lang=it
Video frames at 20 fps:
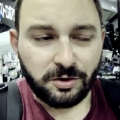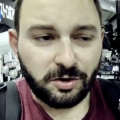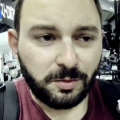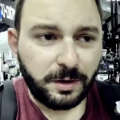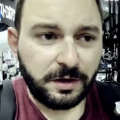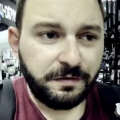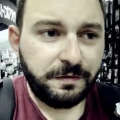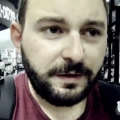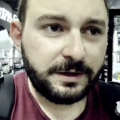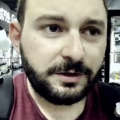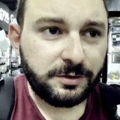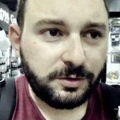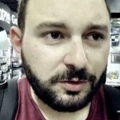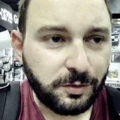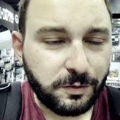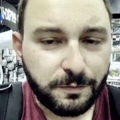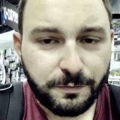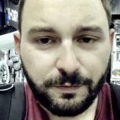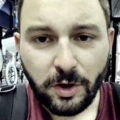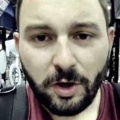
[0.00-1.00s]
mai fatto
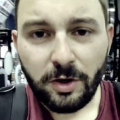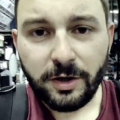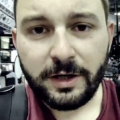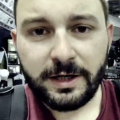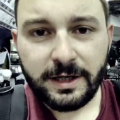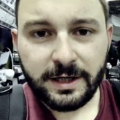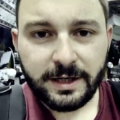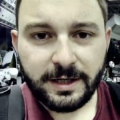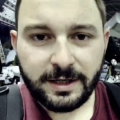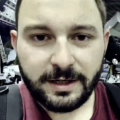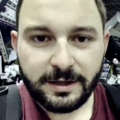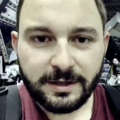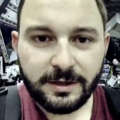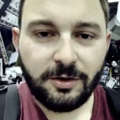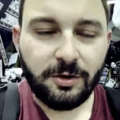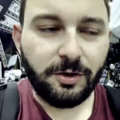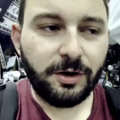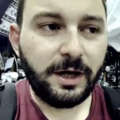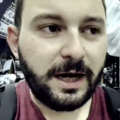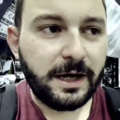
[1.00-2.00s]
un vlog eh,
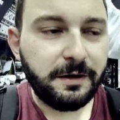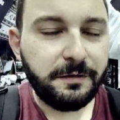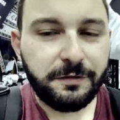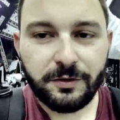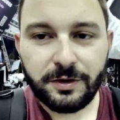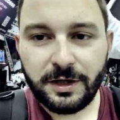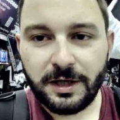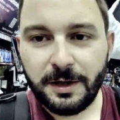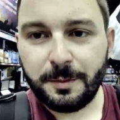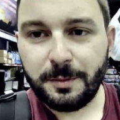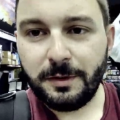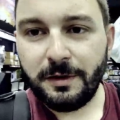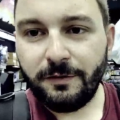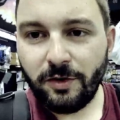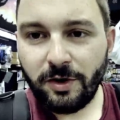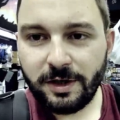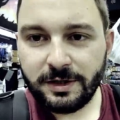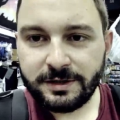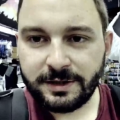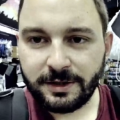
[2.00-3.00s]
con iPhone, è la prima
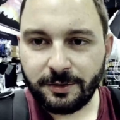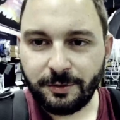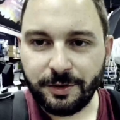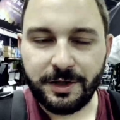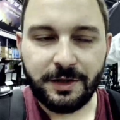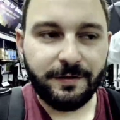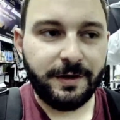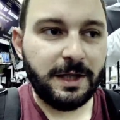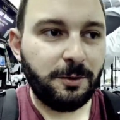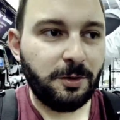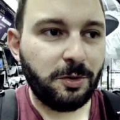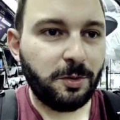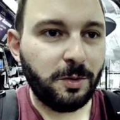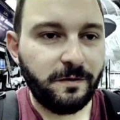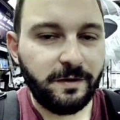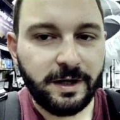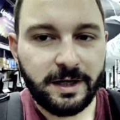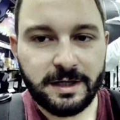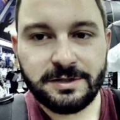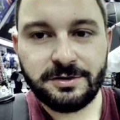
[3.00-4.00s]
volta, quindi vediamo come
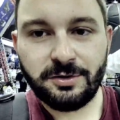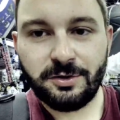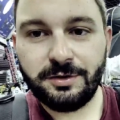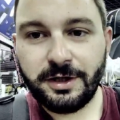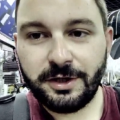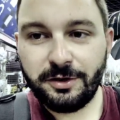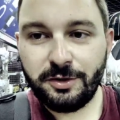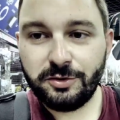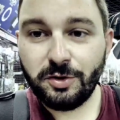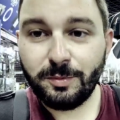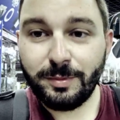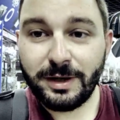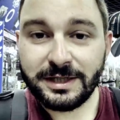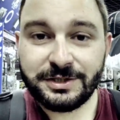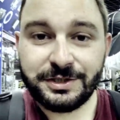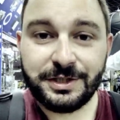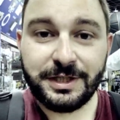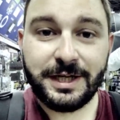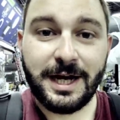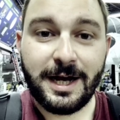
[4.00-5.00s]
viene. Sono da
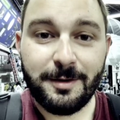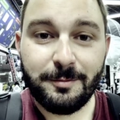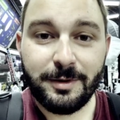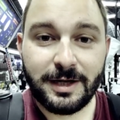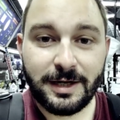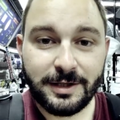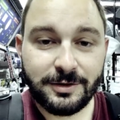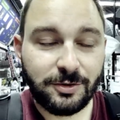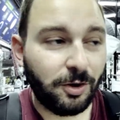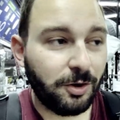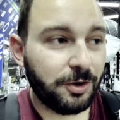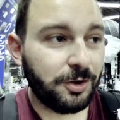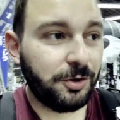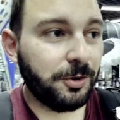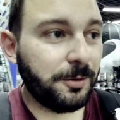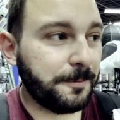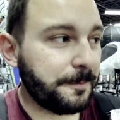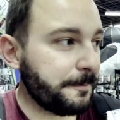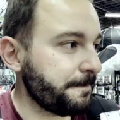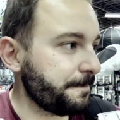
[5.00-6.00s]
Yodobashi Camera a
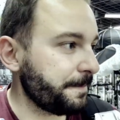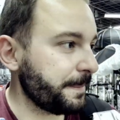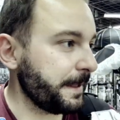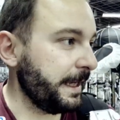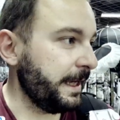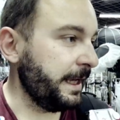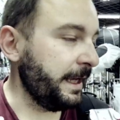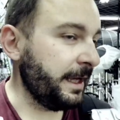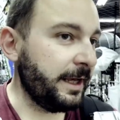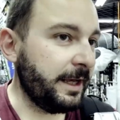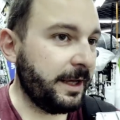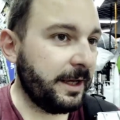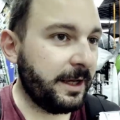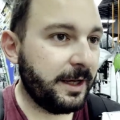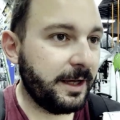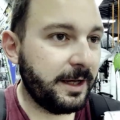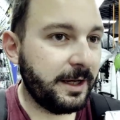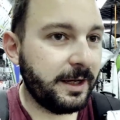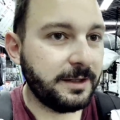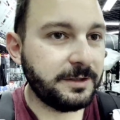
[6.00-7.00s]
Tokyo
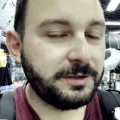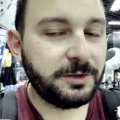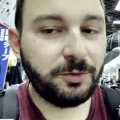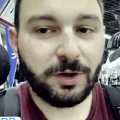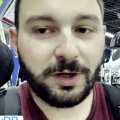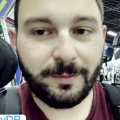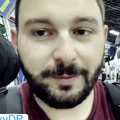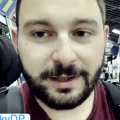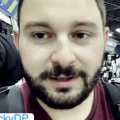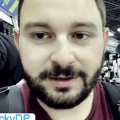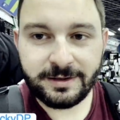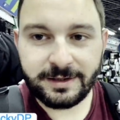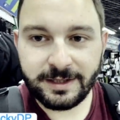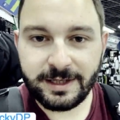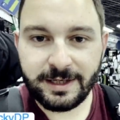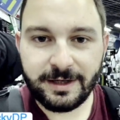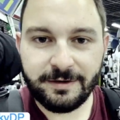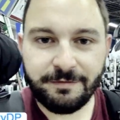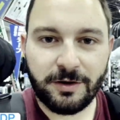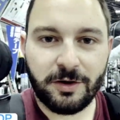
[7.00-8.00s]
e
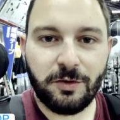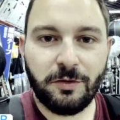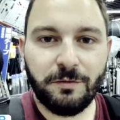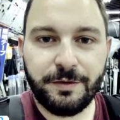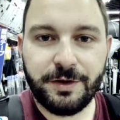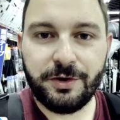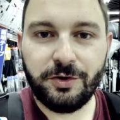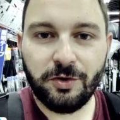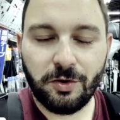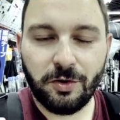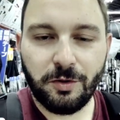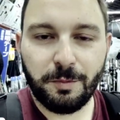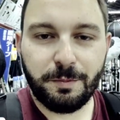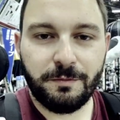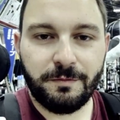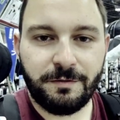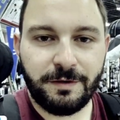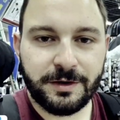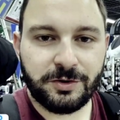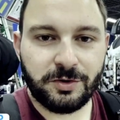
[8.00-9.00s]
sicuramente farò un video
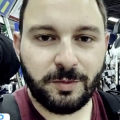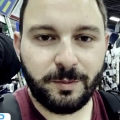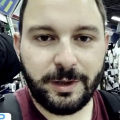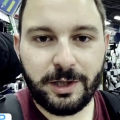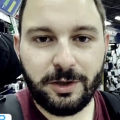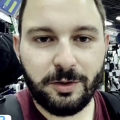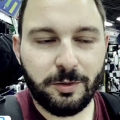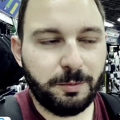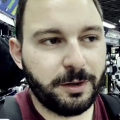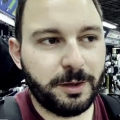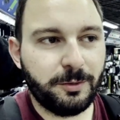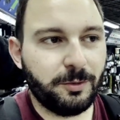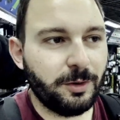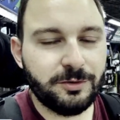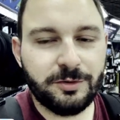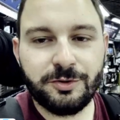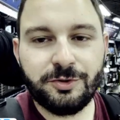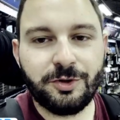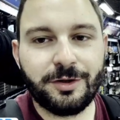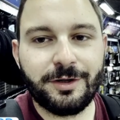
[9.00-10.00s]
fatto meglio per
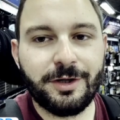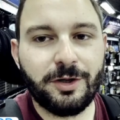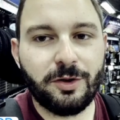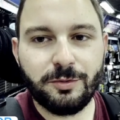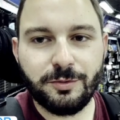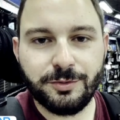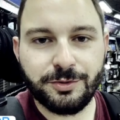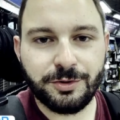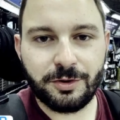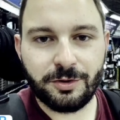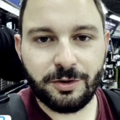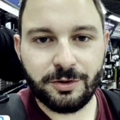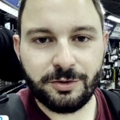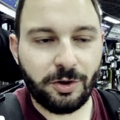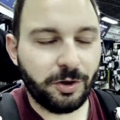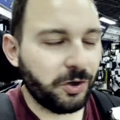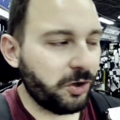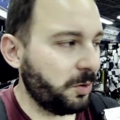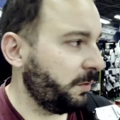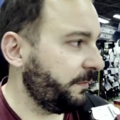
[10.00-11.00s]
quando tornerò un giorno a
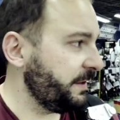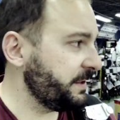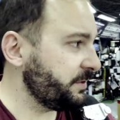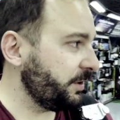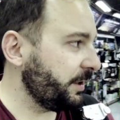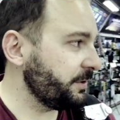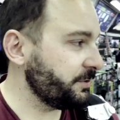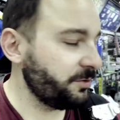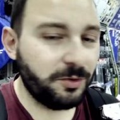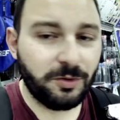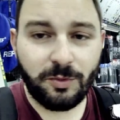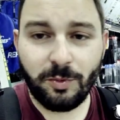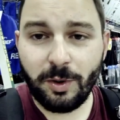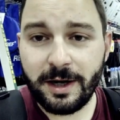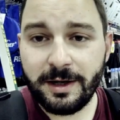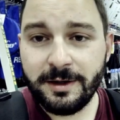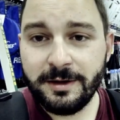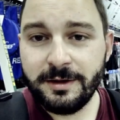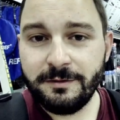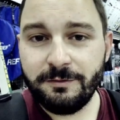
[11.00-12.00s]
Tokyo, ma visto che sono qua
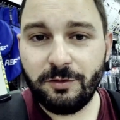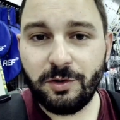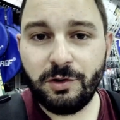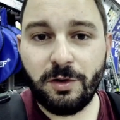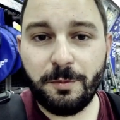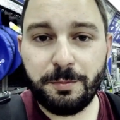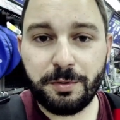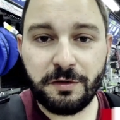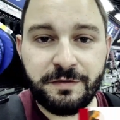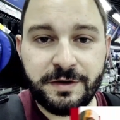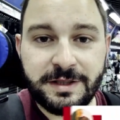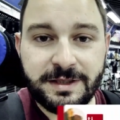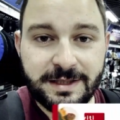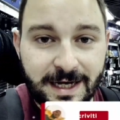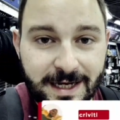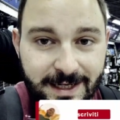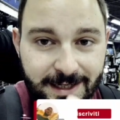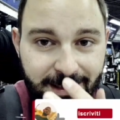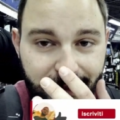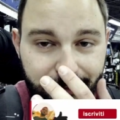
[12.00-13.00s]
volevo
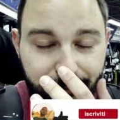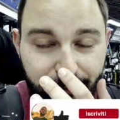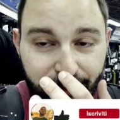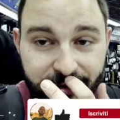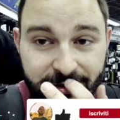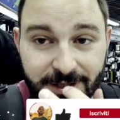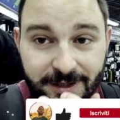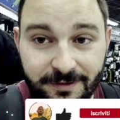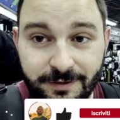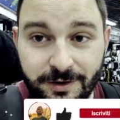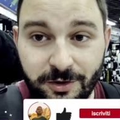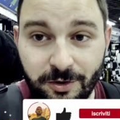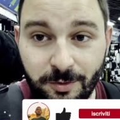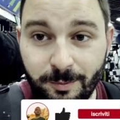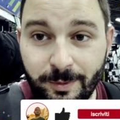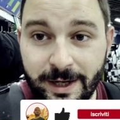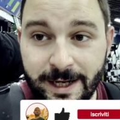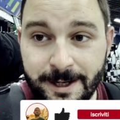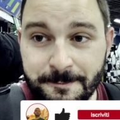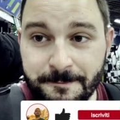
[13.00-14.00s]
approfittarne e portarvi con
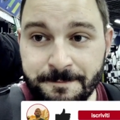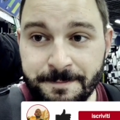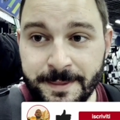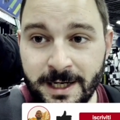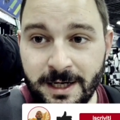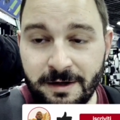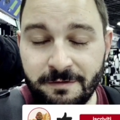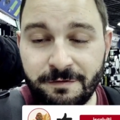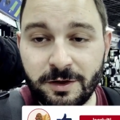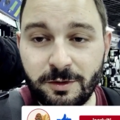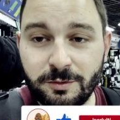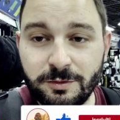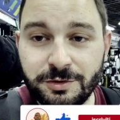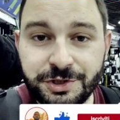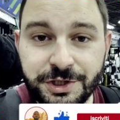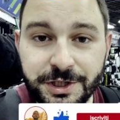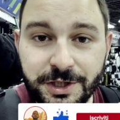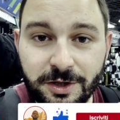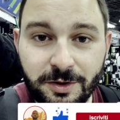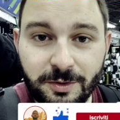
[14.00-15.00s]
me a fare un
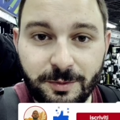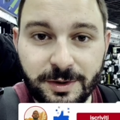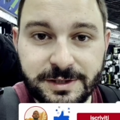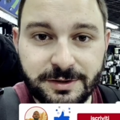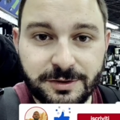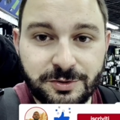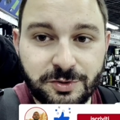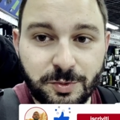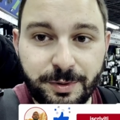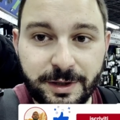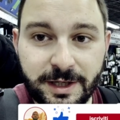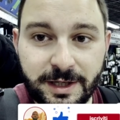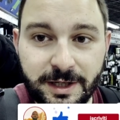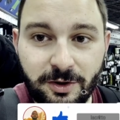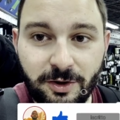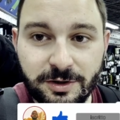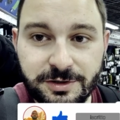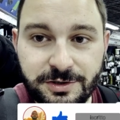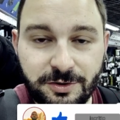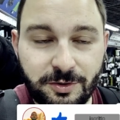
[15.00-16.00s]
giro in questo super
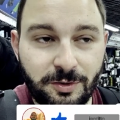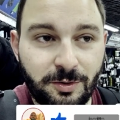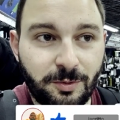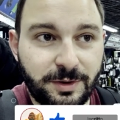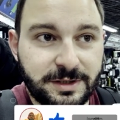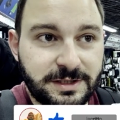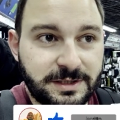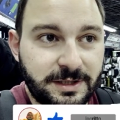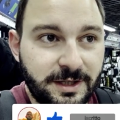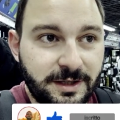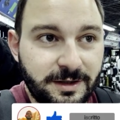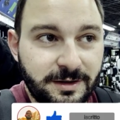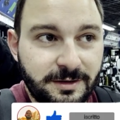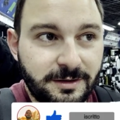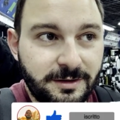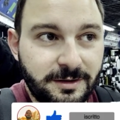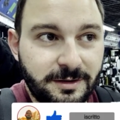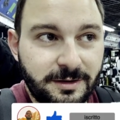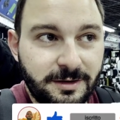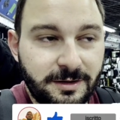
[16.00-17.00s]
negozio con queste
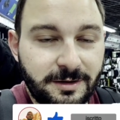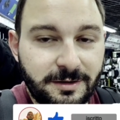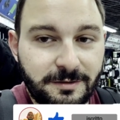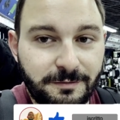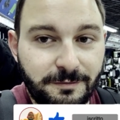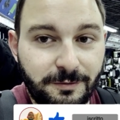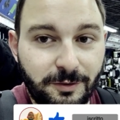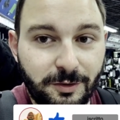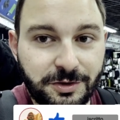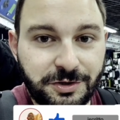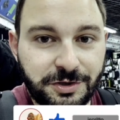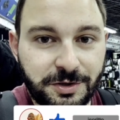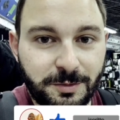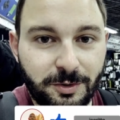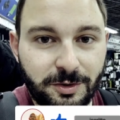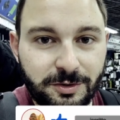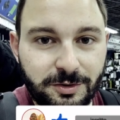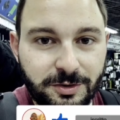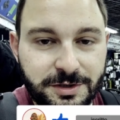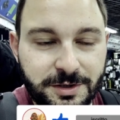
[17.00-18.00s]
voci
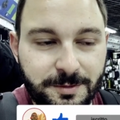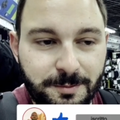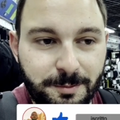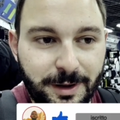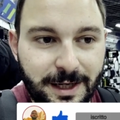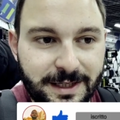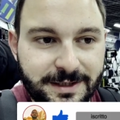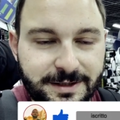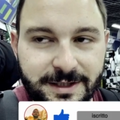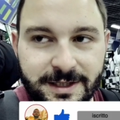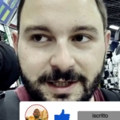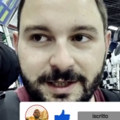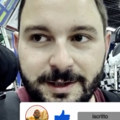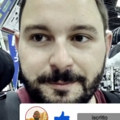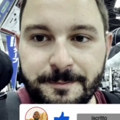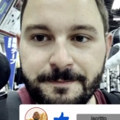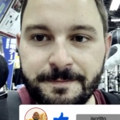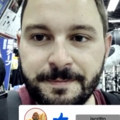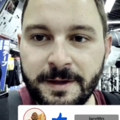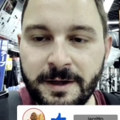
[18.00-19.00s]
molto simpatiche.
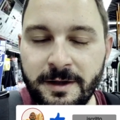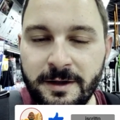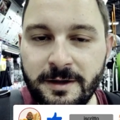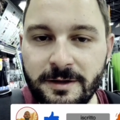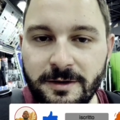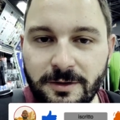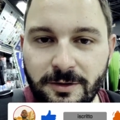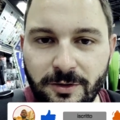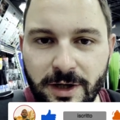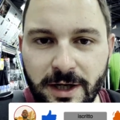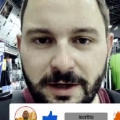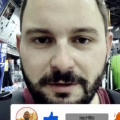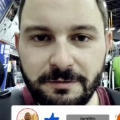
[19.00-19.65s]
Ora